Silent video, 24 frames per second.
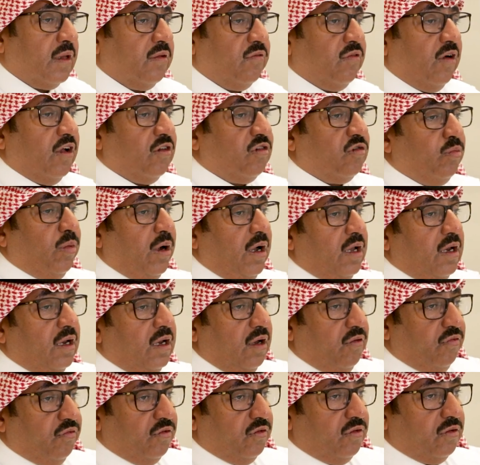فاصبح
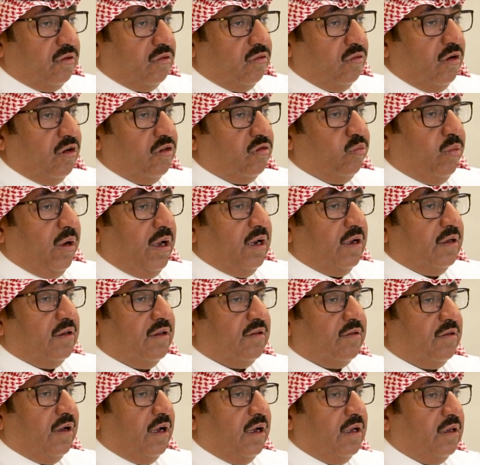النفط واصبح
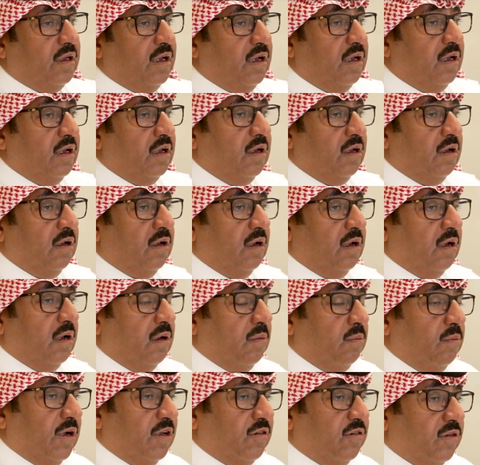الاقتصاد
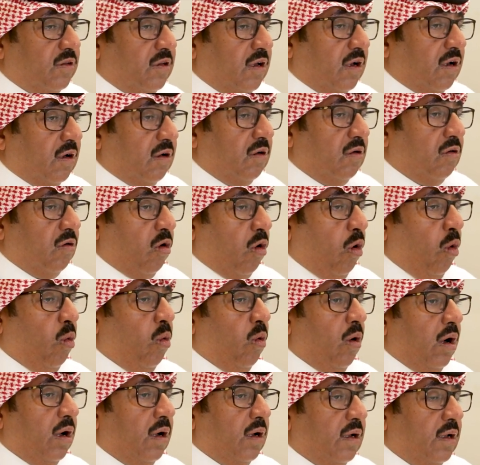مصدر
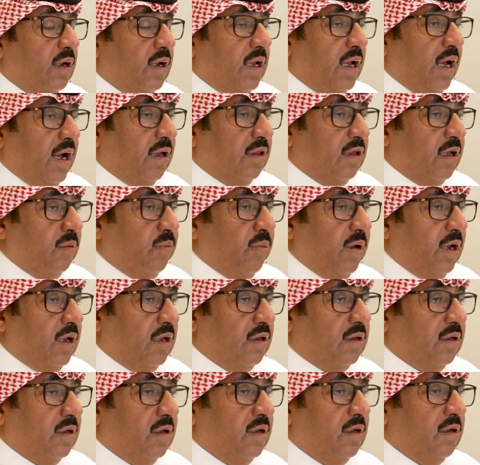قوه لهذا
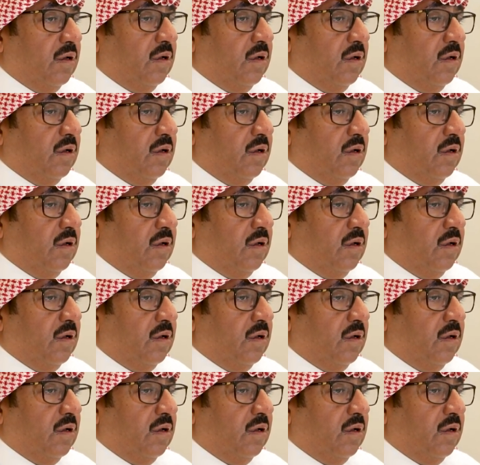البلد